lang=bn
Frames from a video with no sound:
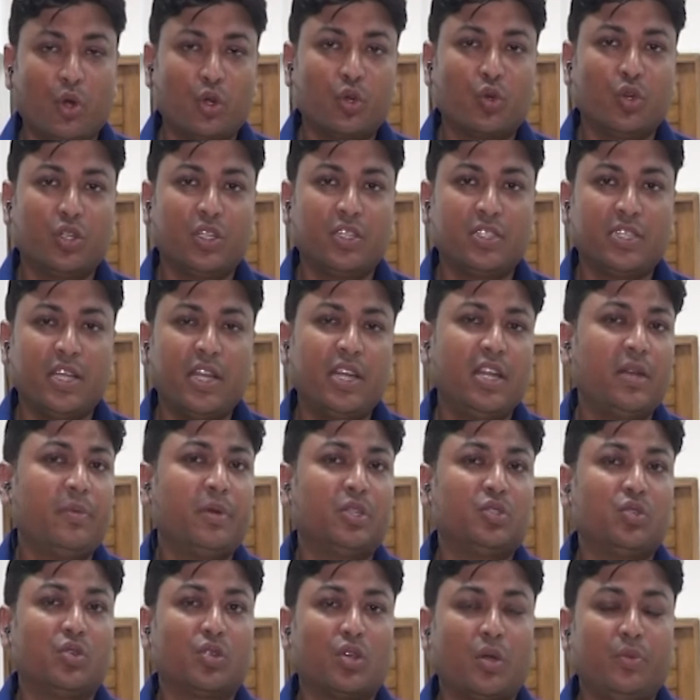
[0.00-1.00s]
e ভোট করতে চায়
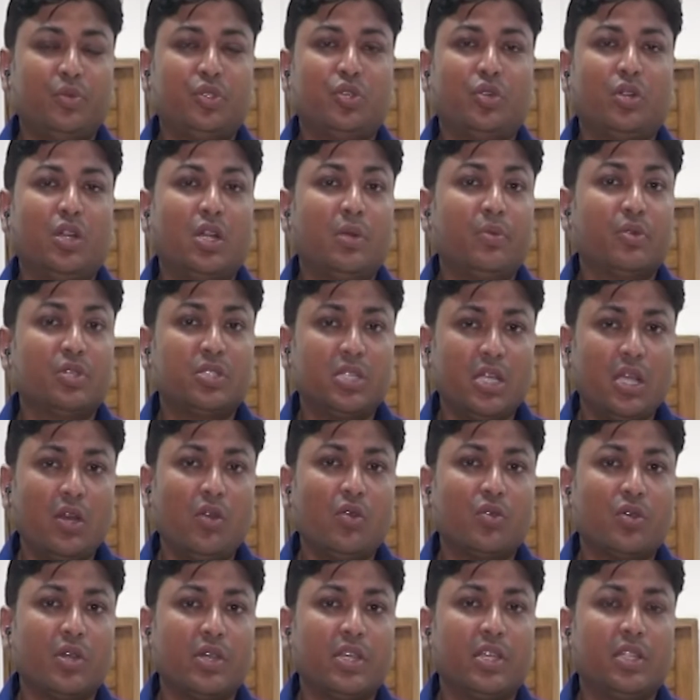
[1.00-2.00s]
নির্বাচন কমিশনের এবং সেই
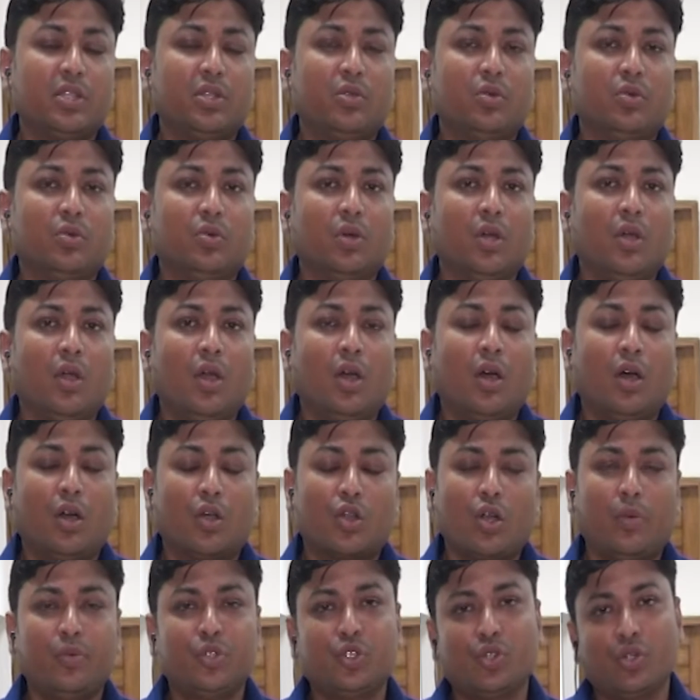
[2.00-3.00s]
লক্ষ্যে কিন্তু
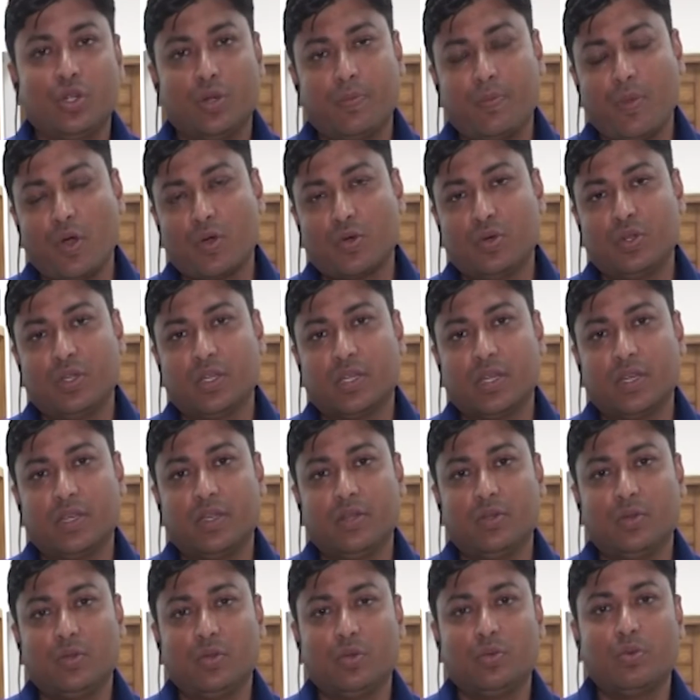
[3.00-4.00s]
কমিশনের পক্ষ থেকে
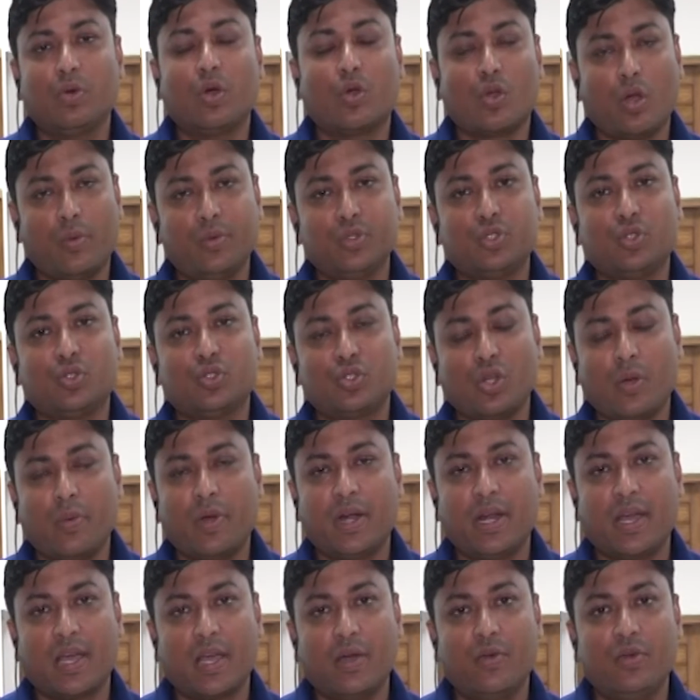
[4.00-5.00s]
কিন্তু কমিশন সভা
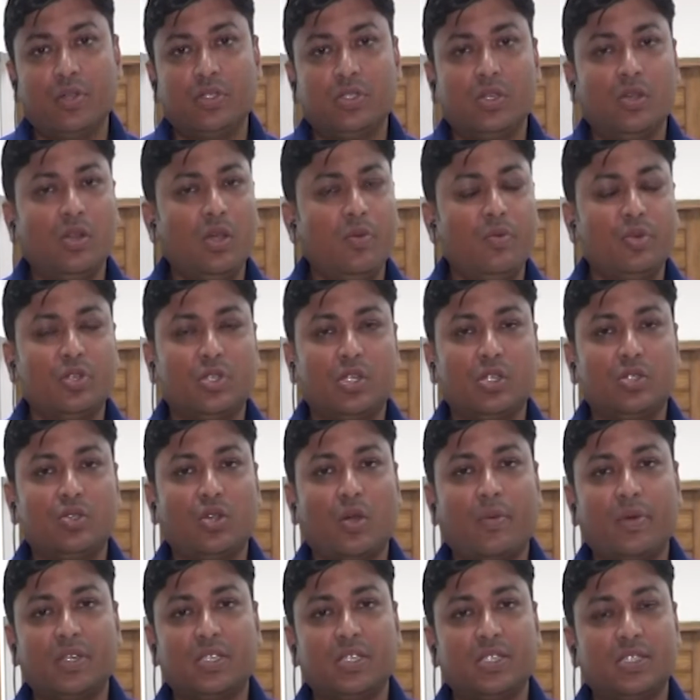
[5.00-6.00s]
ডাকা হয়েছিল এবং সেই
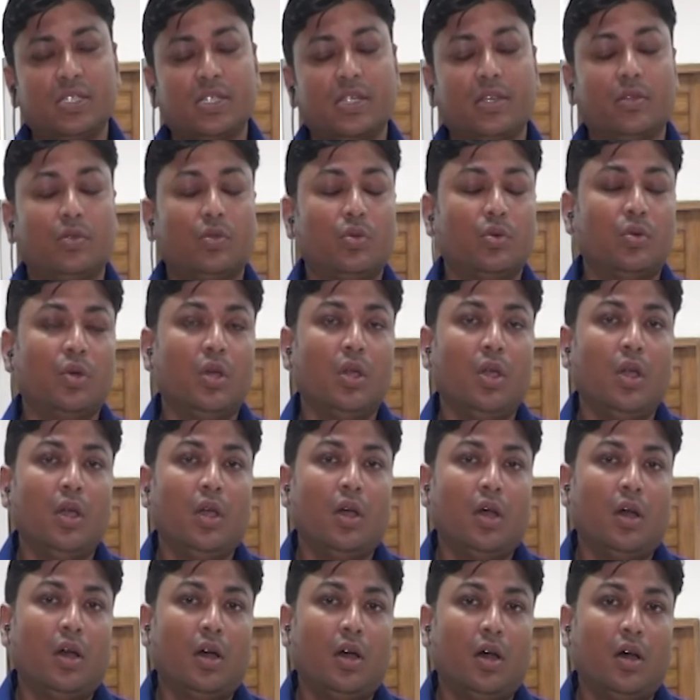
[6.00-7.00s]
সভা শেষে কিন্তু
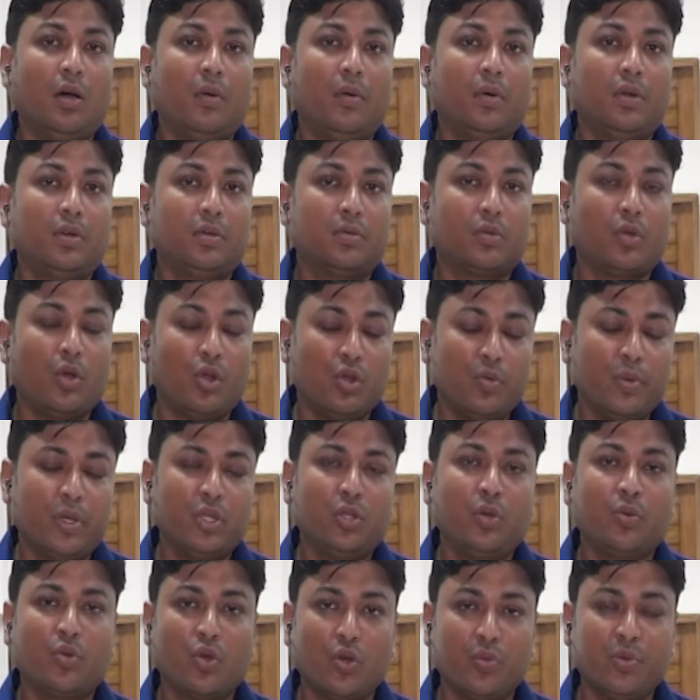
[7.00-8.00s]

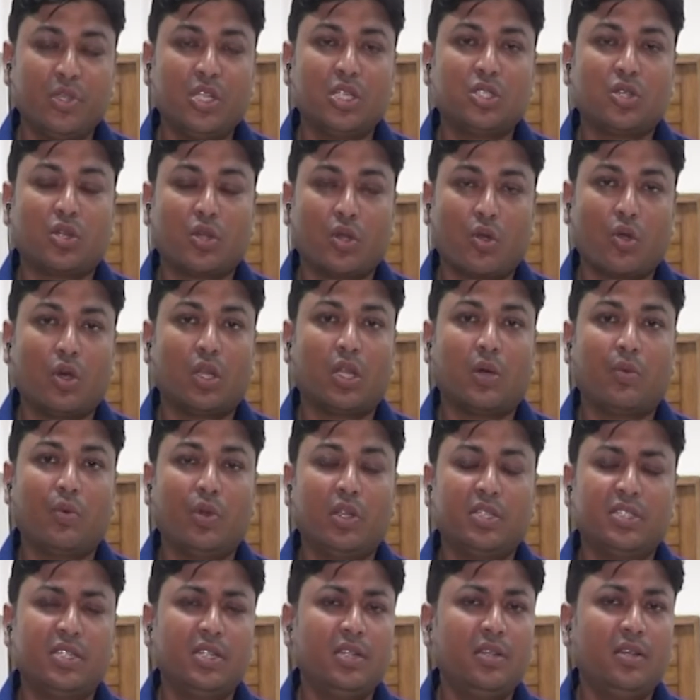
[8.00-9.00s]
গণমাধ্যম কর্মীদের সঙ্গে কথা
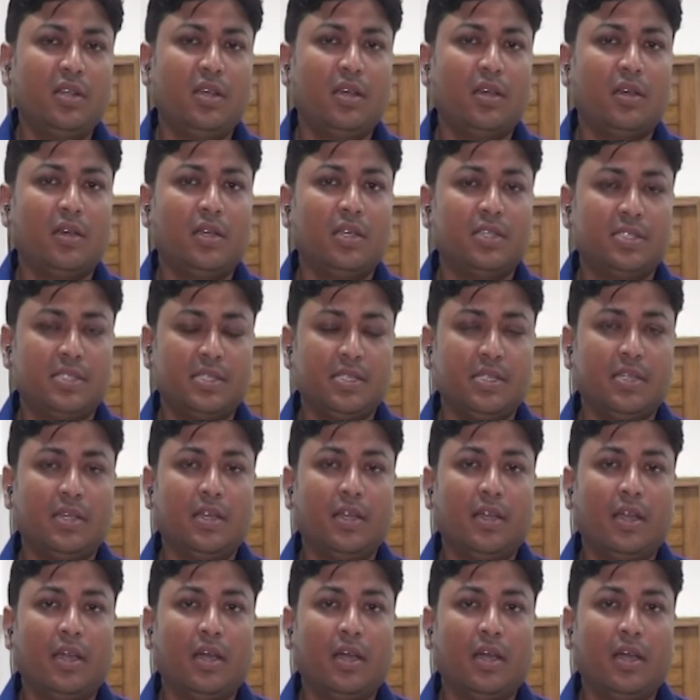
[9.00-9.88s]
বলেছেন এসি